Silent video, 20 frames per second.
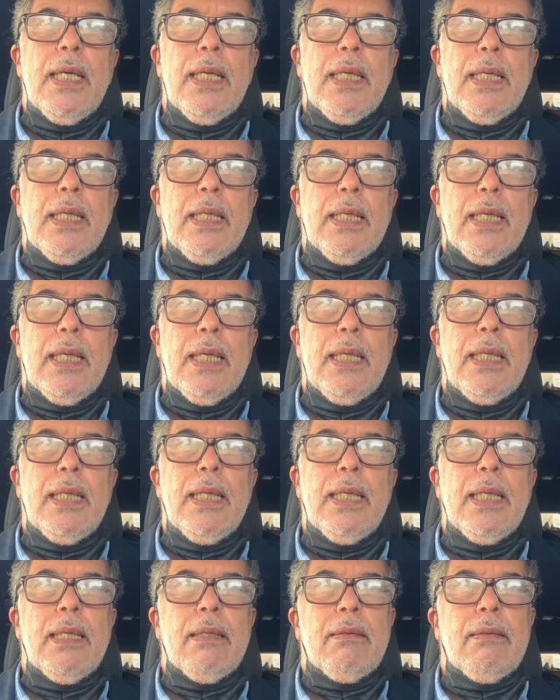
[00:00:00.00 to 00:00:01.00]

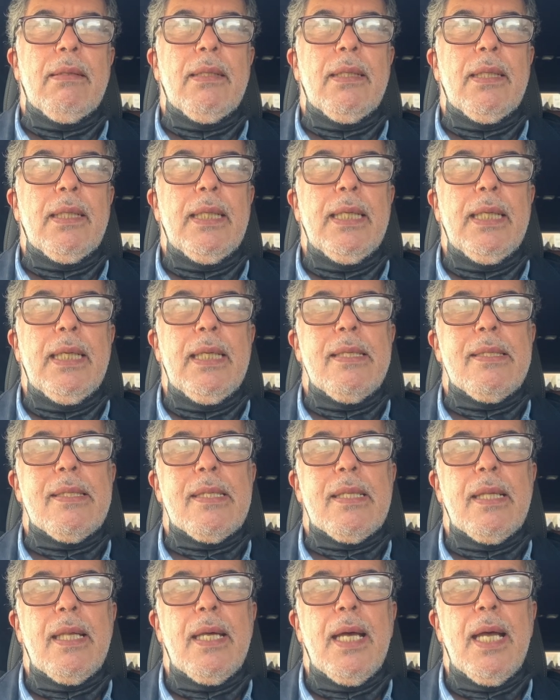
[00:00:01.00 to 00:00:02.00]
يعني
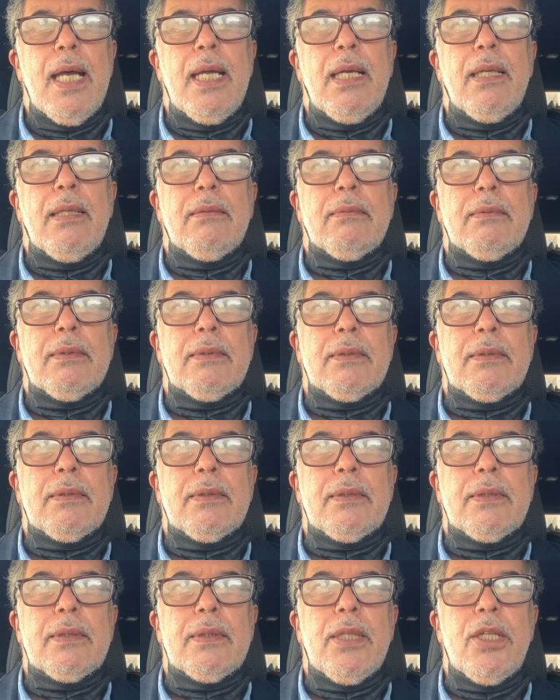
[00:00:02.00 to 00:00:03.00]
لإصلاح
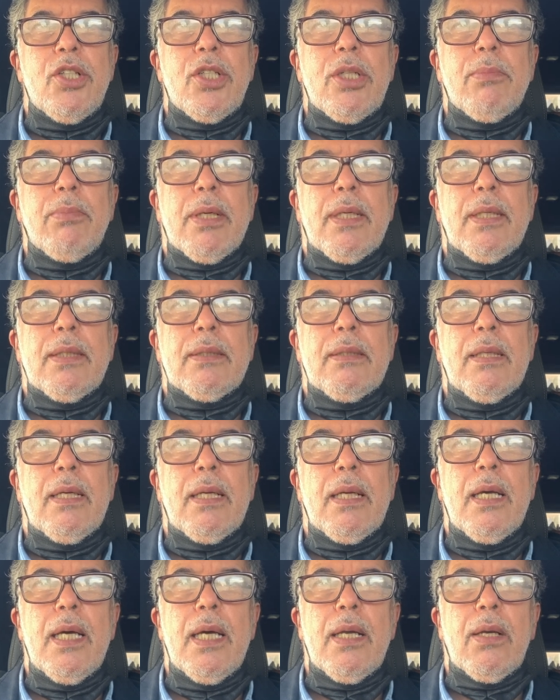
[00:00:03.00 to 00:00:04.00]
لجبر
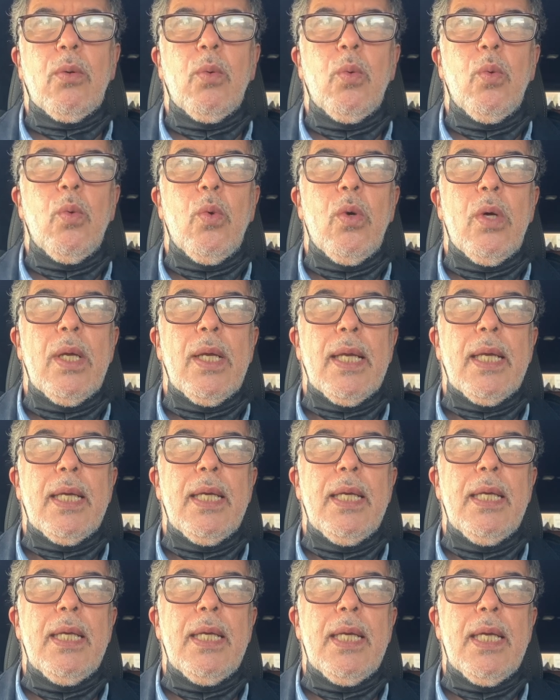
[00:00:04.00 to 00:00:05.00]
الضرار
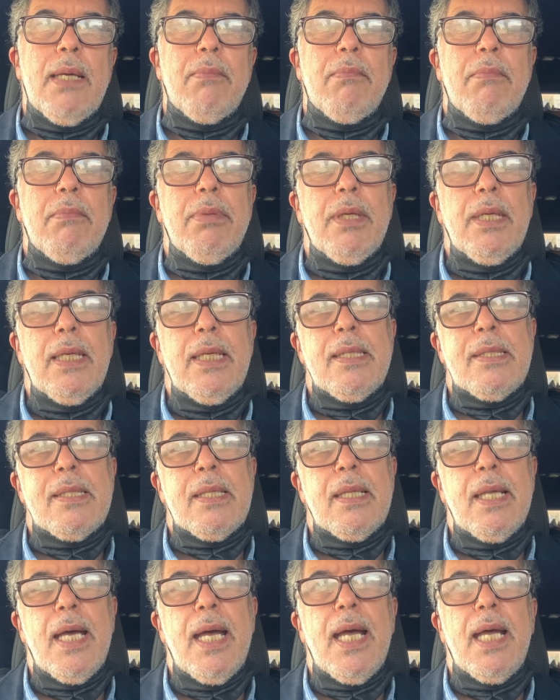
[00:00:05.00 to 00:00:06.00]
والقيام
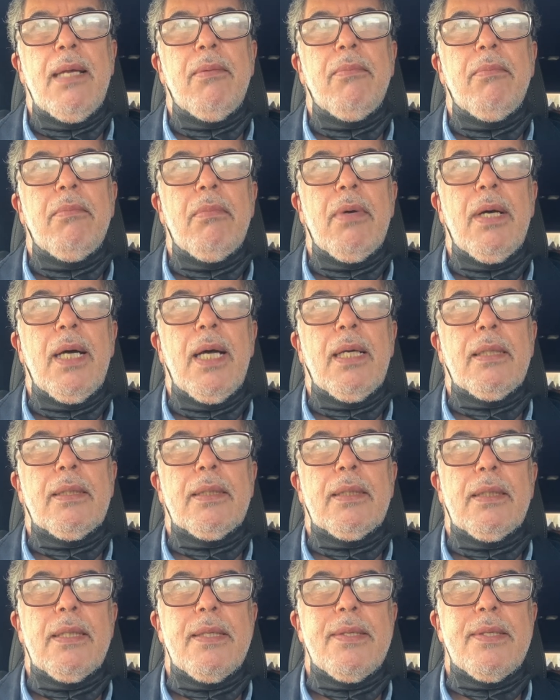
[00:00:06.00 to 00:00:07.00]
بإصلاح ما
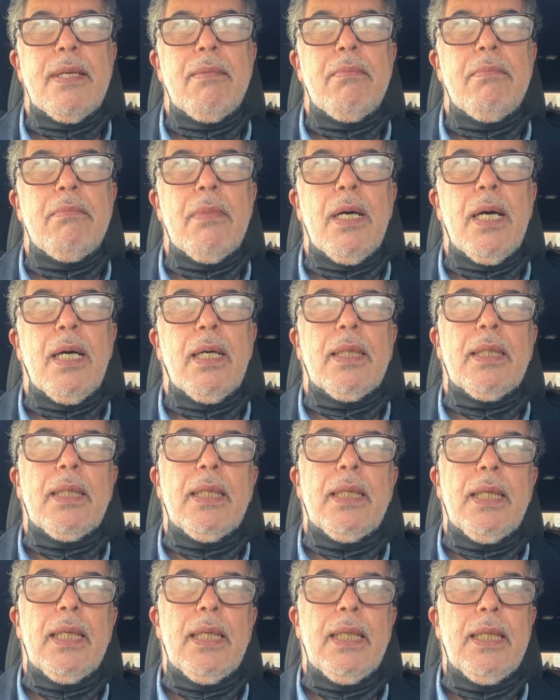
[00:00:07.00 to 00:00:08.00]
تم
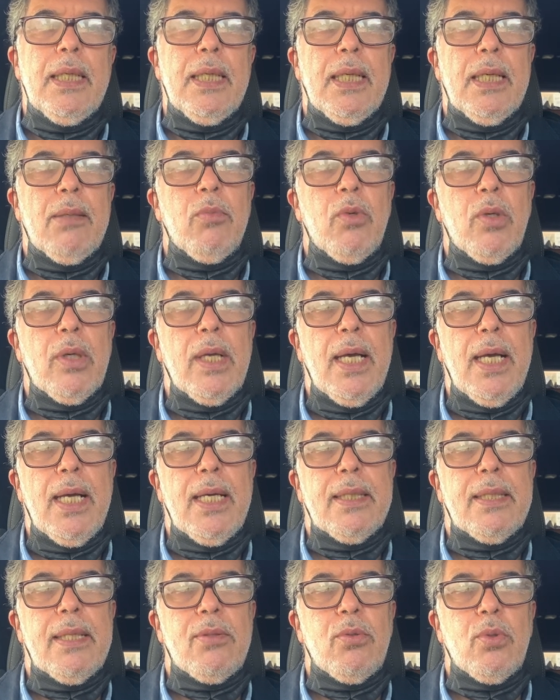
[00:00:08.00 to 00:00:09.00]
يعني
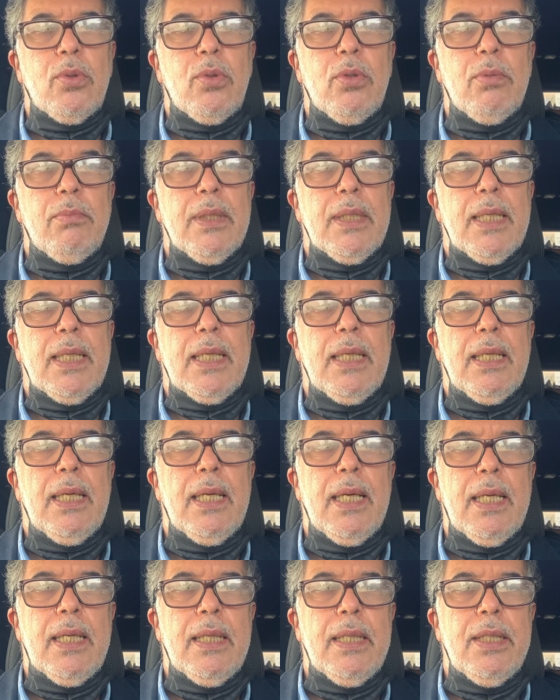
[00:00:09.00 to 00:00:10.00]
ملاحظته من
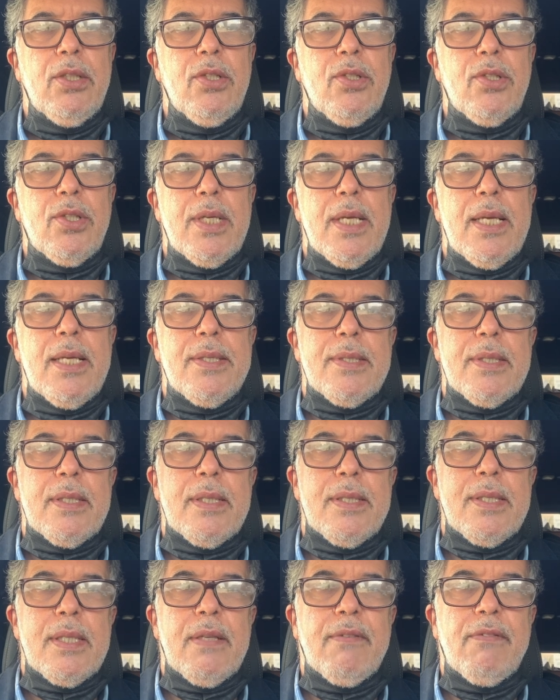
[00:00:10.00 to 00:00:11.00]
خلال إنجاز
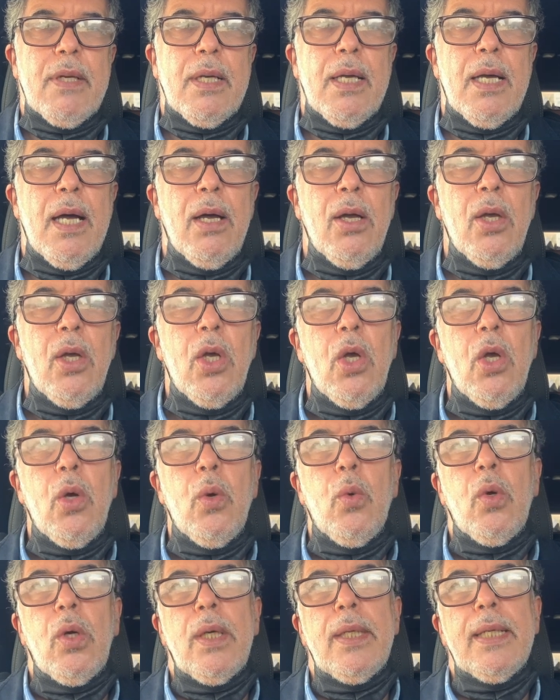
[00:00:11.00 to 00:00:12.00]
الصفقة
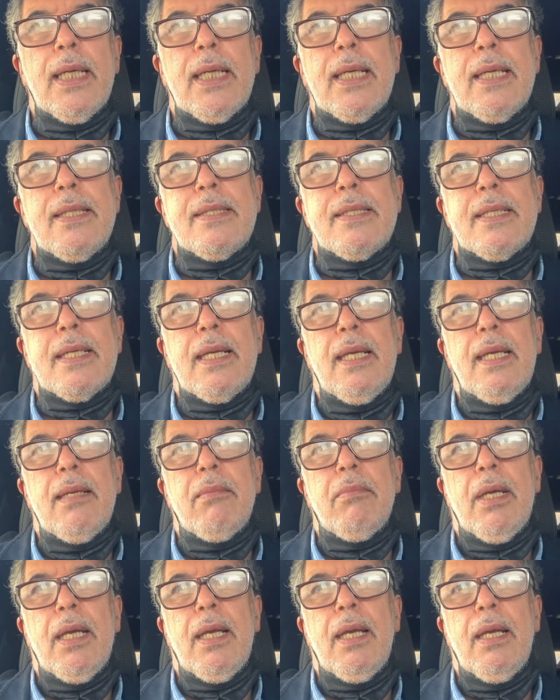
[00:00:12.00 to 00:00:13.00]
وهنا
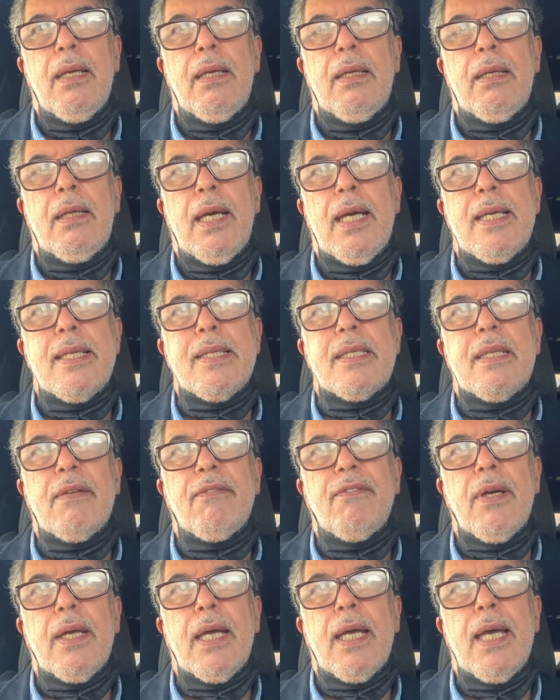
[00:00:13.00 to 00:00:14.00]
كنتكلم على
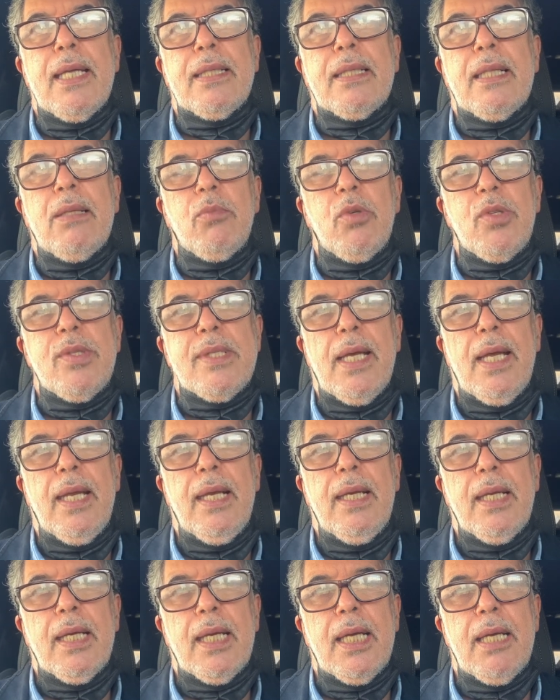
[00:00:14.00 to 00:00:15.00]
الصفقات
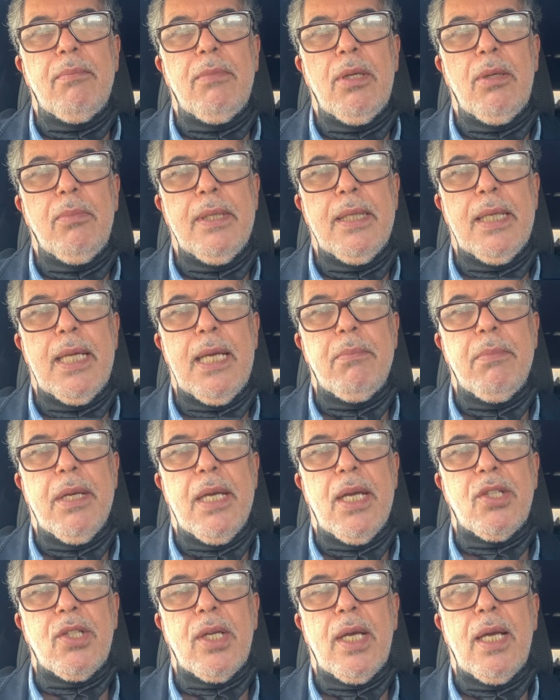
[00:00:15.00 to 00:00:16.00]
المتعلقه بالبناء
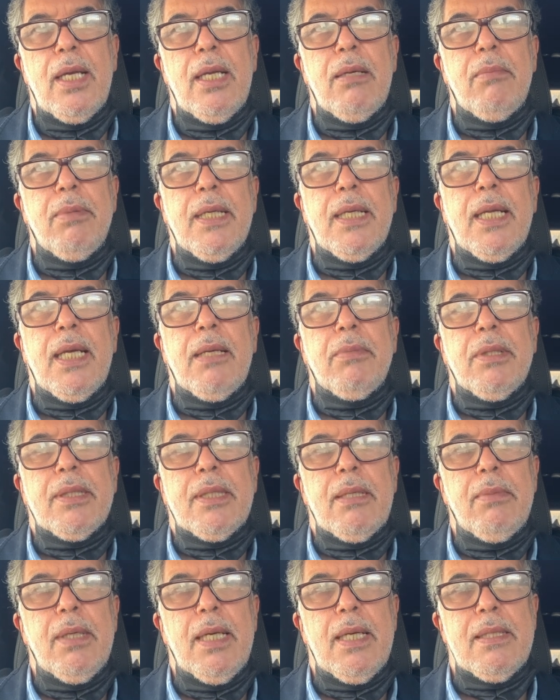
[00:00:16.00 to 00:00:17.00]
باشغال البناء
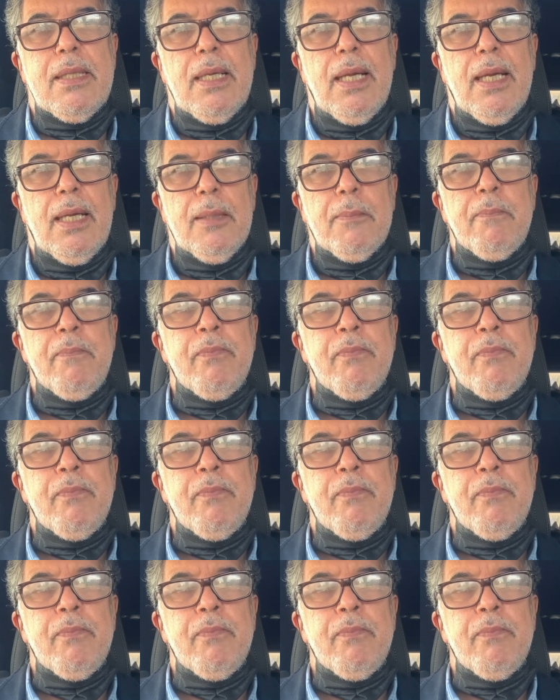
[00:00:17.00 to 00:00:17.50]
بطبيعه الحال